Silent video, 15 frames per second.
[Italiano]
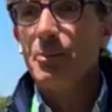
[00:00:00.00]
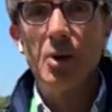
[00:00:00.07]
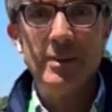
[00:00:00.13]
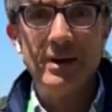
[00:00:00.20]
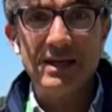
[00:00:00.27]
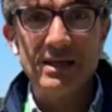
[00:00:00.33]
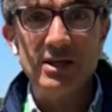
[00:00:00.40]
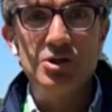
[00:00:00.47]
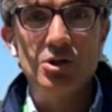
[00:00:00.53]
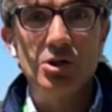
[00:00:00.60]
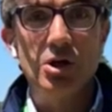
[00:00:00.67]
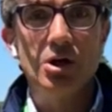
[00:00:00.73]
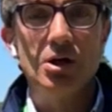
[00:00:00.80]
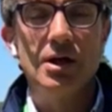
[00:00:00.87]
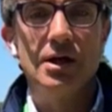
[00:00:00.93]

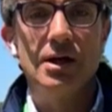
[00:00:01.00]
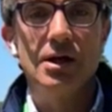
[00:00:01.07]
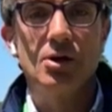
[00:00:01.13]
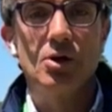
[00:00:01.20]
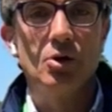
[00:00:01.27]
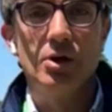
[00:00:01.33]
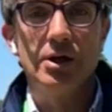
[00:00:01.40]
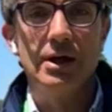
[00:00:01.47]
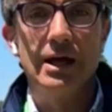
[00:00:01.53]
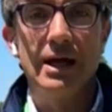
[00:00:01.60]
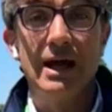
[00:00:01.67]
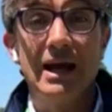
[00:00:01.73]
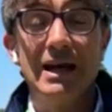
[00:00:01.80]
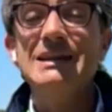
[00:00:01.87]
pomeriggio eh, con eh,